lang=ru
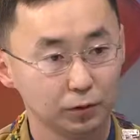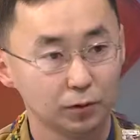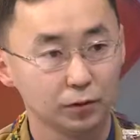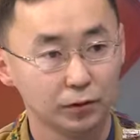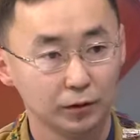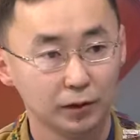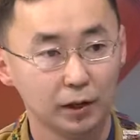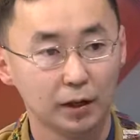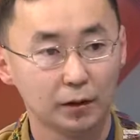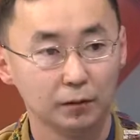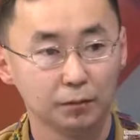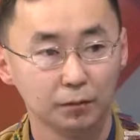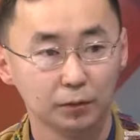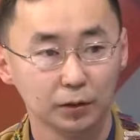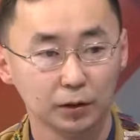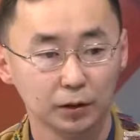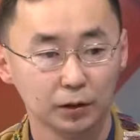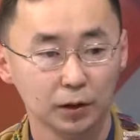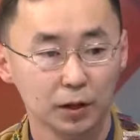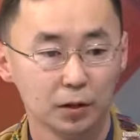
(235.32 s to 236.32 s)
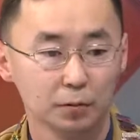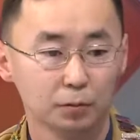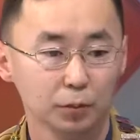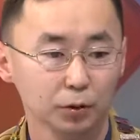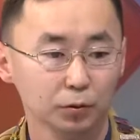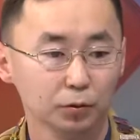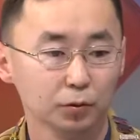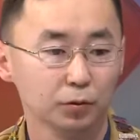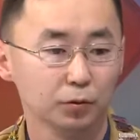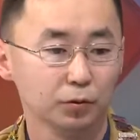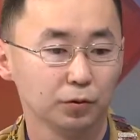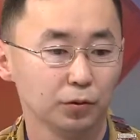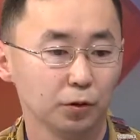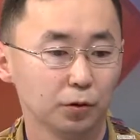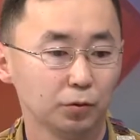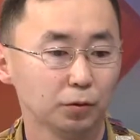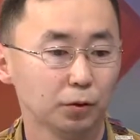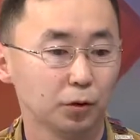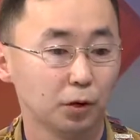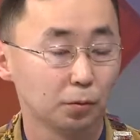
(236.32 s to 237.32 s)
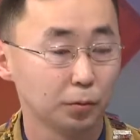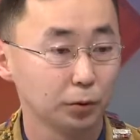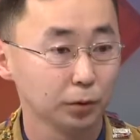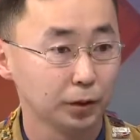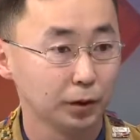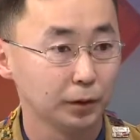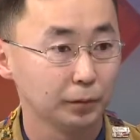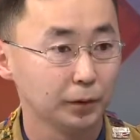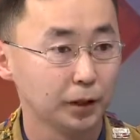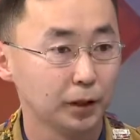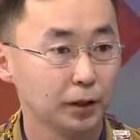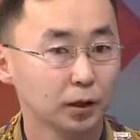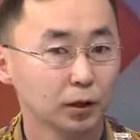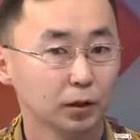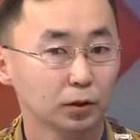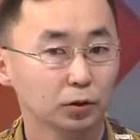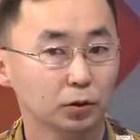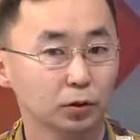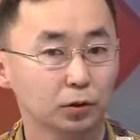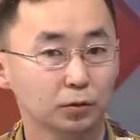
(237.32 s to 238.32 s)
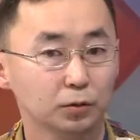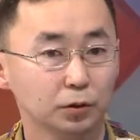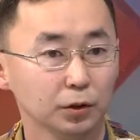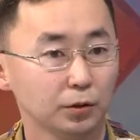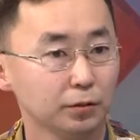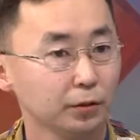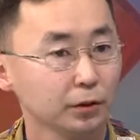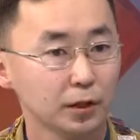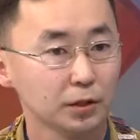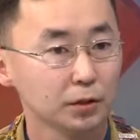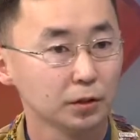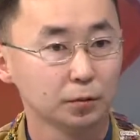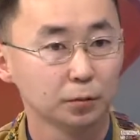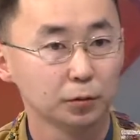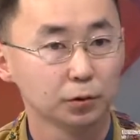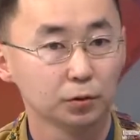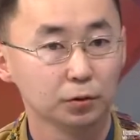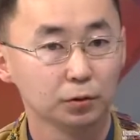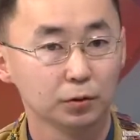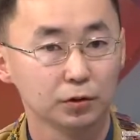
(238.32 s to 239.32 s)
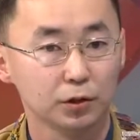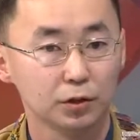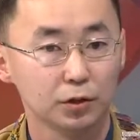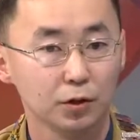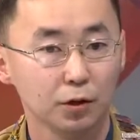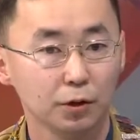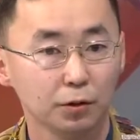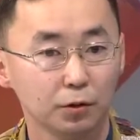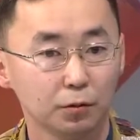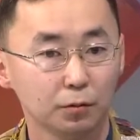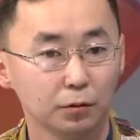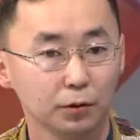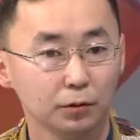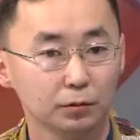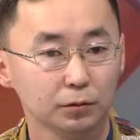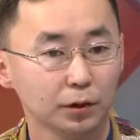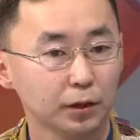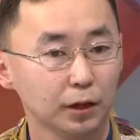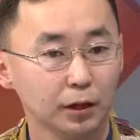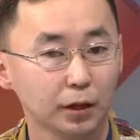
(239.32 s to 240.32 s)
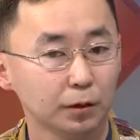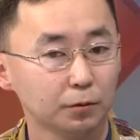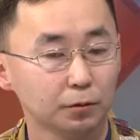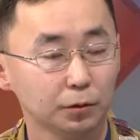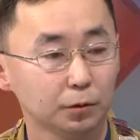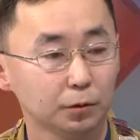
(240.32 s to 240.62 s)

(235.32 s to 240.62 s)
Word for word: То, есть, да, мы плотно все равно работаем, да, но вот в 2019 году, к сожалению, мы никаких вот